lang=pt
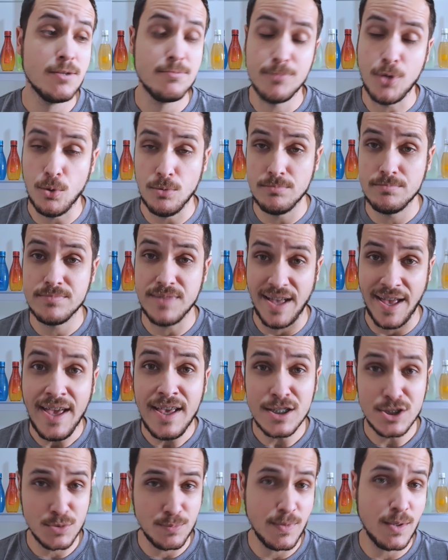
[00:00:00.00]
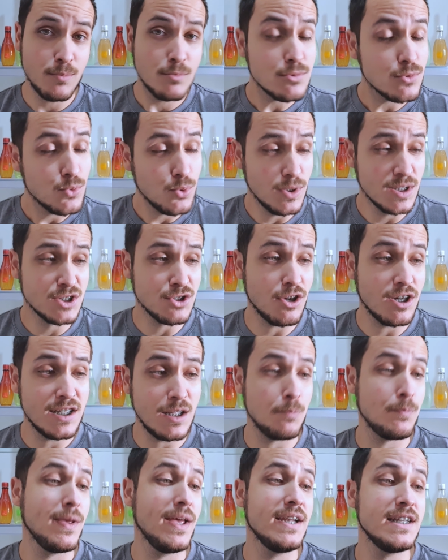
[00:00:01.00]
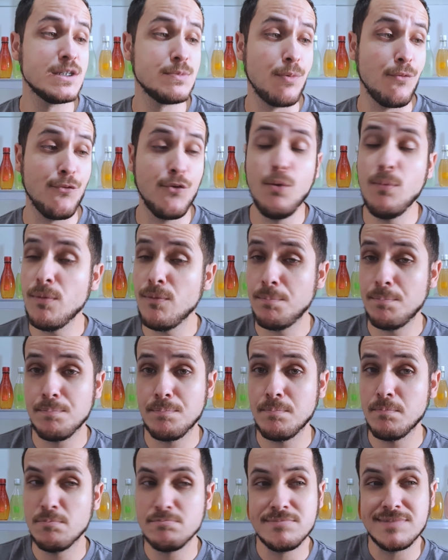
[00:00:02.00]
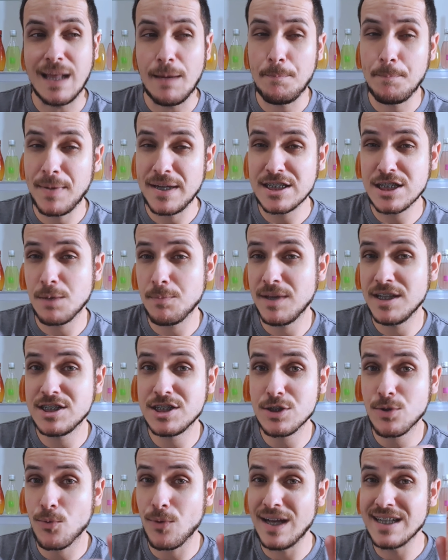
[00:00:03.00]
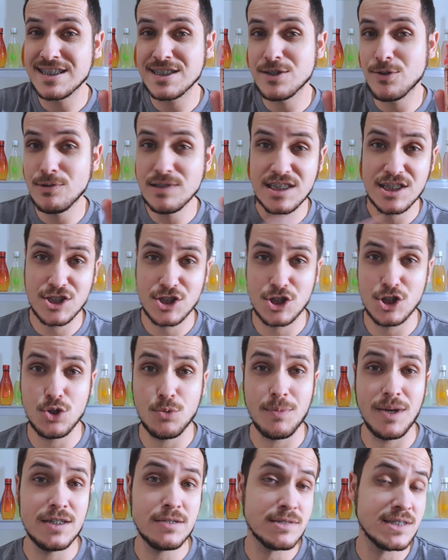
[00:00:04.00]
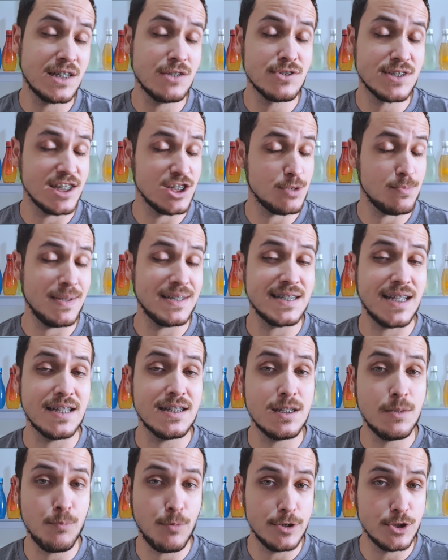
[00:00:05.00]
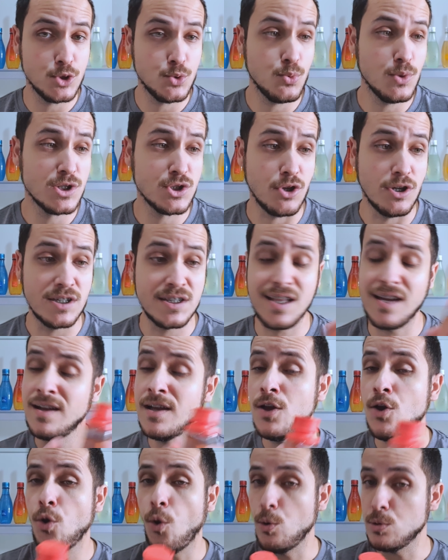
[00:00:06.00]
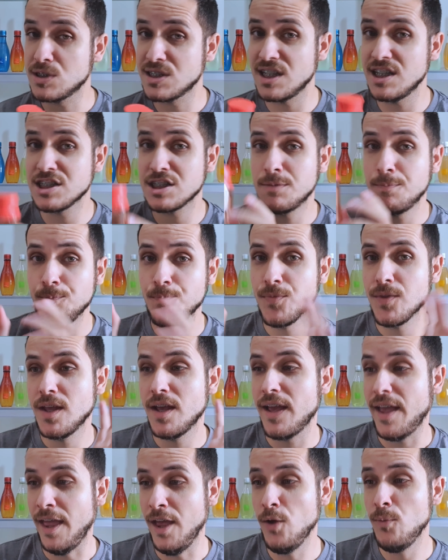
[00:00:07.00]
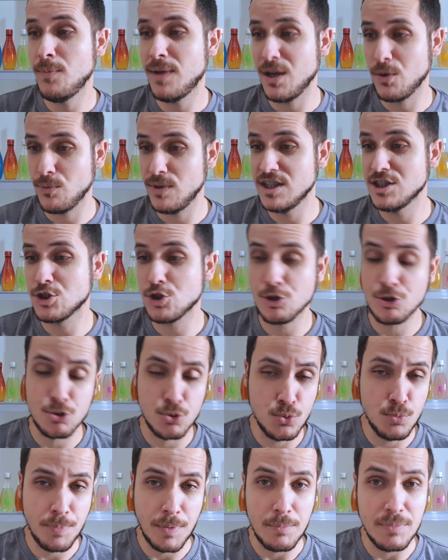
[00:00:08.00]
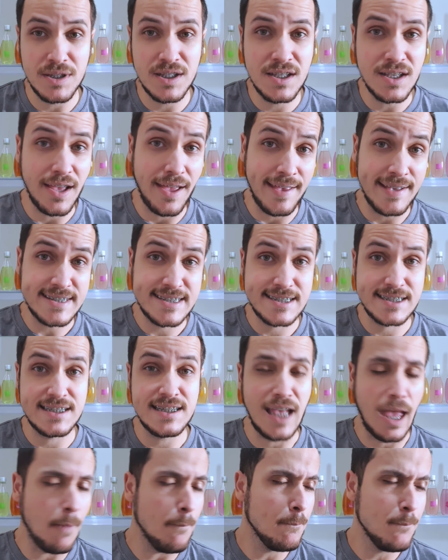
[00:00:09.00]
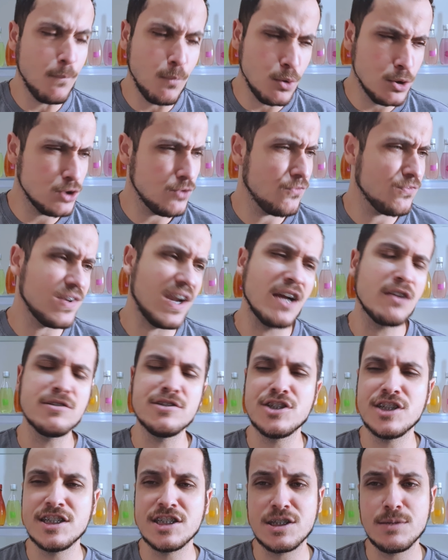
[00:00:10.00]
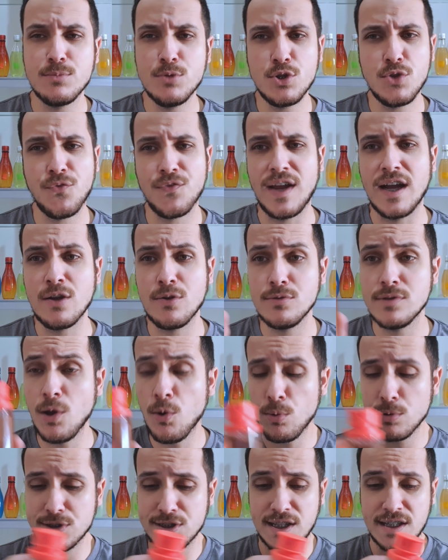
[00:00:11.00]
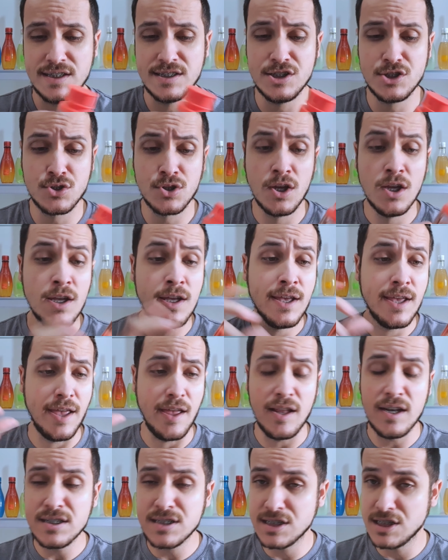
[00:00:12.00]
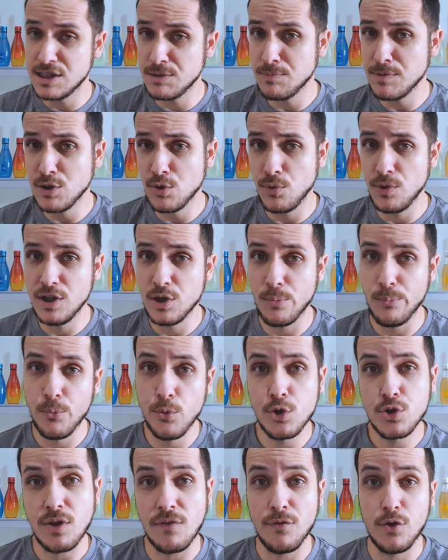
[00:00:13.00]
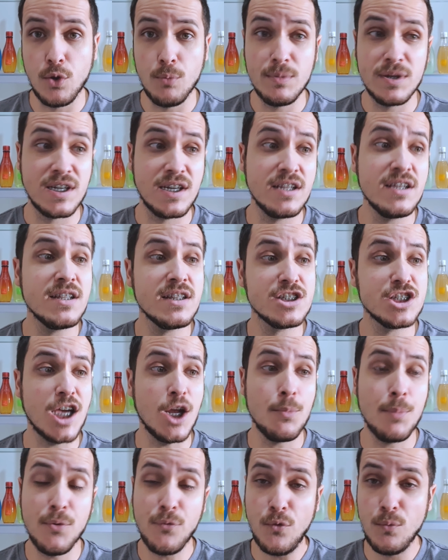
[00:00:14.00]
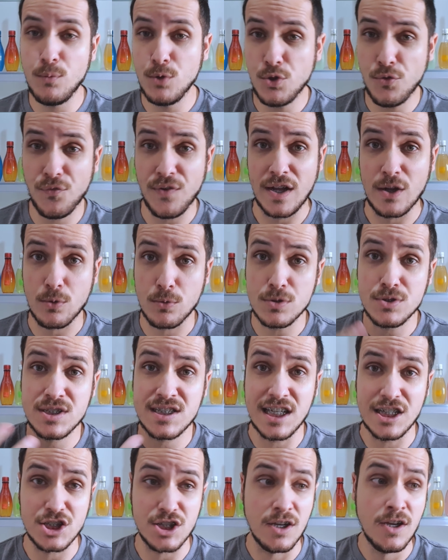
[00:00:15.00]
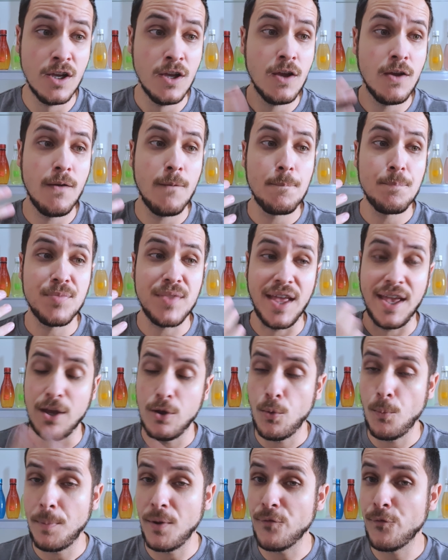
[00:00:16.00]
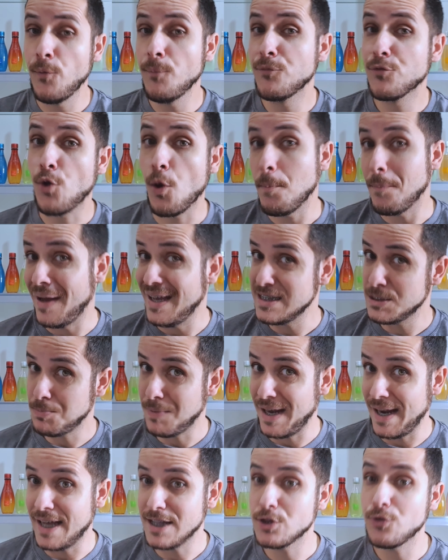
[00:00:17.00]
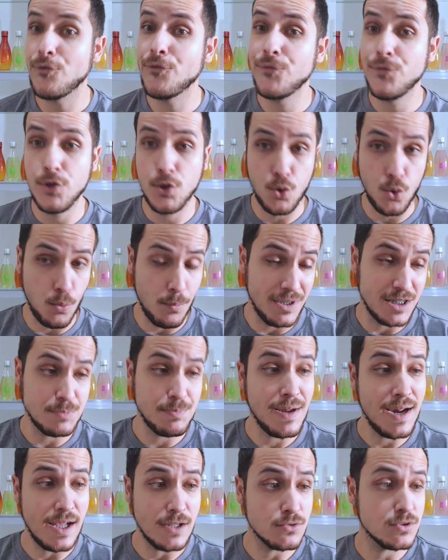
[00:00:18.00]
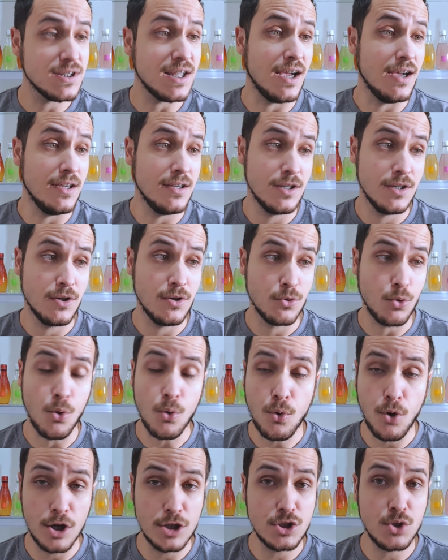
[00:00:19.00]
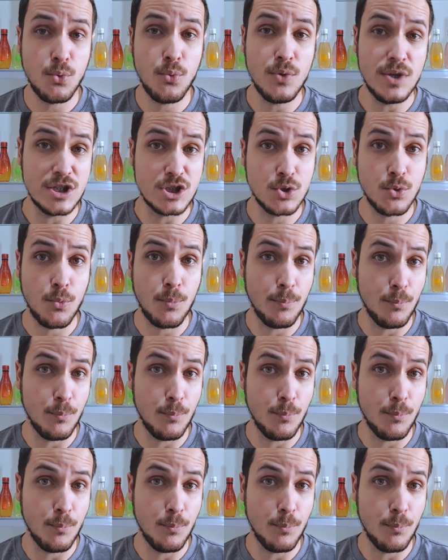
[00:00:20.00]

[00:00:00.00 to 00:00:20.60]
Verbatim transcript: Bom, é isso mesmo, duas horas na pele esse perfume, está praticamente quase não existindo, mas você não sente mais nada depois de duas horas, tá? Ou seja, é uma aguinha de chuchu para mim, é sim, é muito fraco, gente, é muito fraco, não gostei disso. Eles diminuíram muito a velometria e deixaram o perfume muito fraco, ou seja, o perfume ficou mais barato, ficou mais barato, tá? Concordo com isso.